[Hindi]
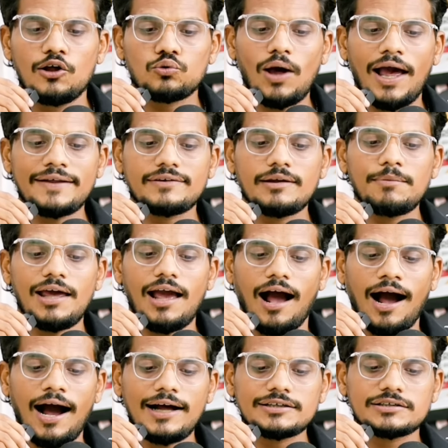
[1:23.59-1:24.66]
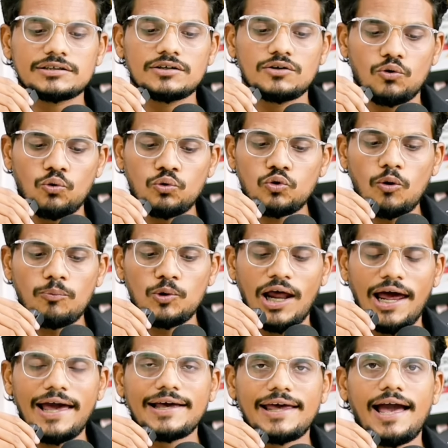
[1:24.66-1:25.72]
तो ऐसे में आज उनको
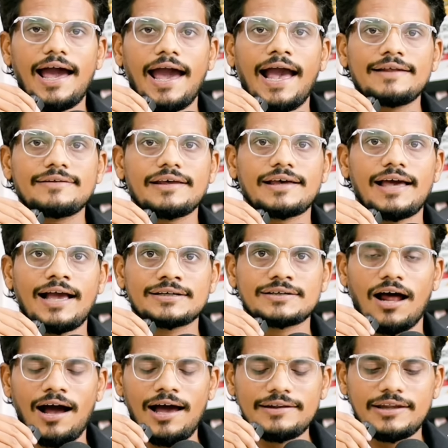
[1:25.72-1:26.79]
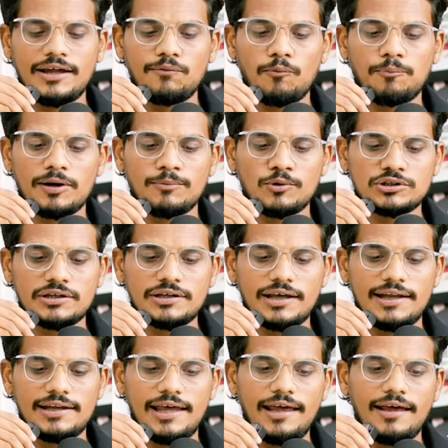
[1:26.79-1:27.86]
बुलाया गया एज ए गेस्ट आए थे वो प्रमोशन
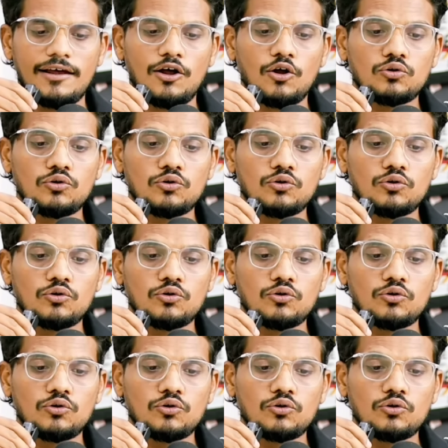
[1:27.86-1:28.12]
के लिए